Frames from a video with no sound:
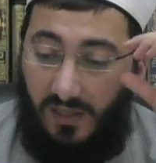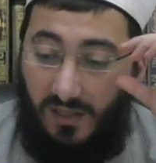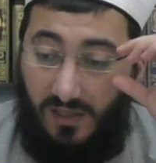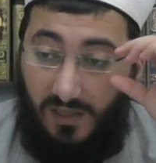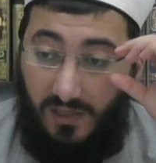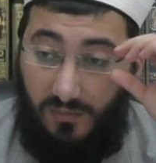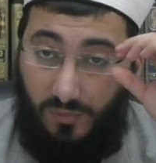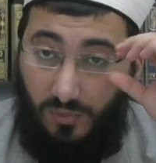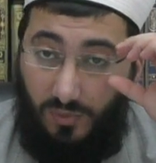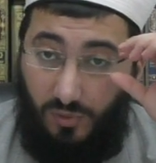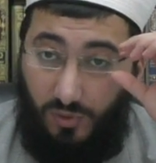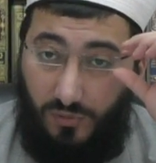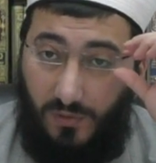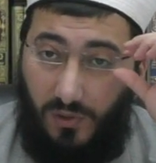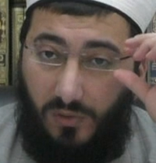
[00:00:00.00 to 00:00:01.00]
e, bu
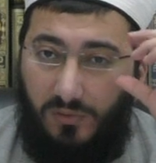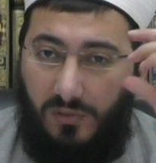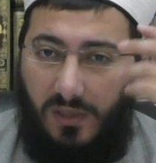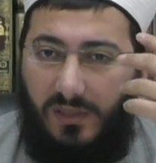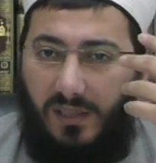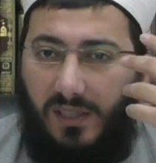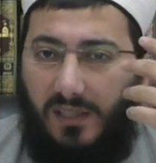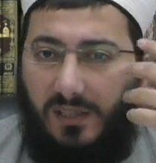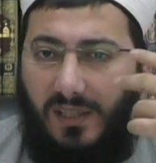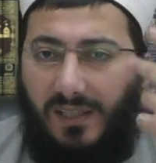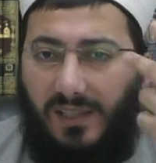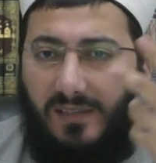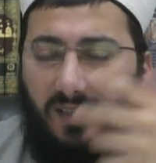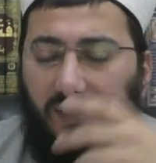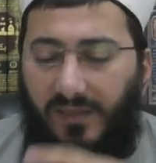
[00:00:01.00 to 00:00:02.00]
yutma yoluyla değil de
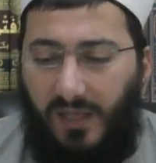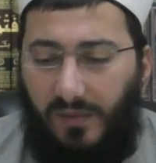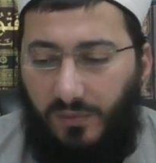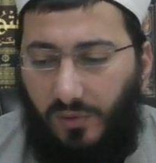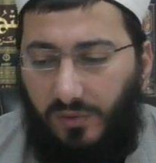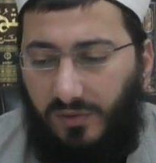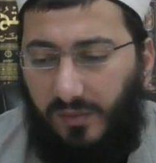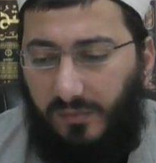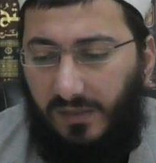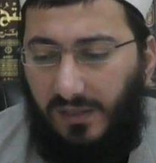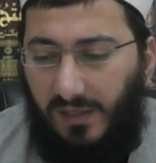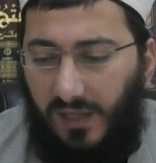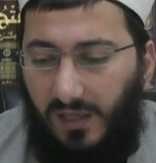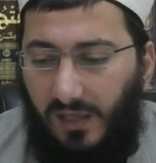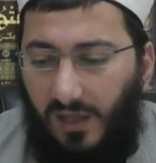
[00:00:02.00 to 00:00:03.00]
yine tedavi
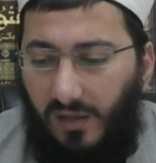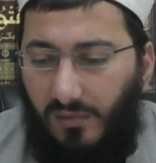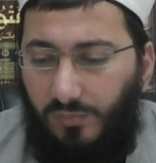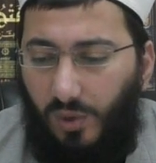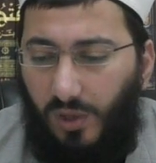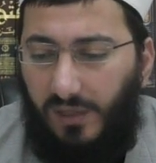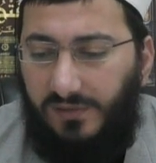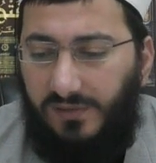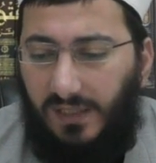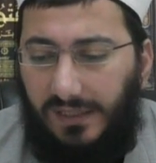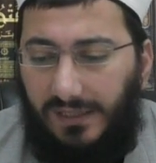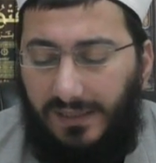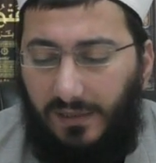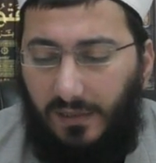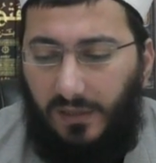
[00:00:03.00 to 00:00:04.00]
yöntemiyle boğaza
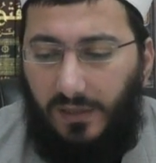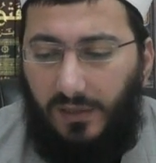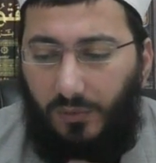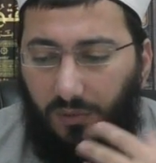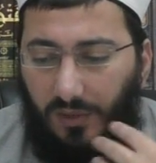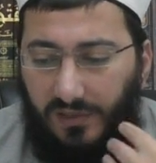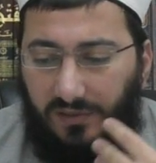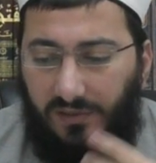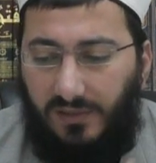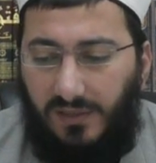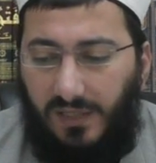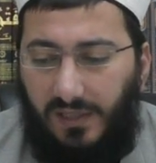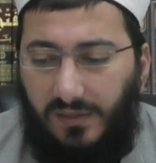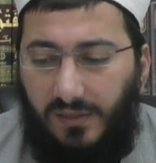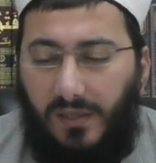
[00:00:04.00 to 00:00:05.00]
e,
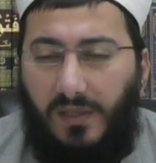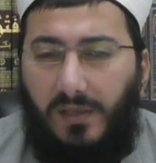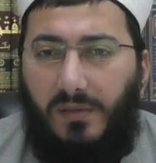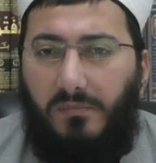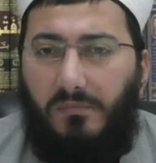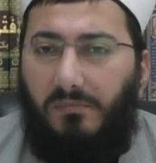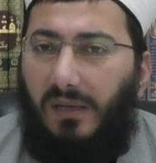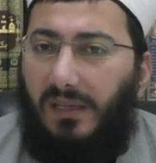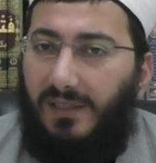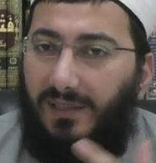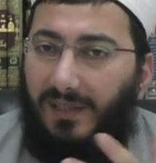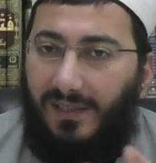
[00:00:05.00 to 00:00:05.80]
ulaştırılan belki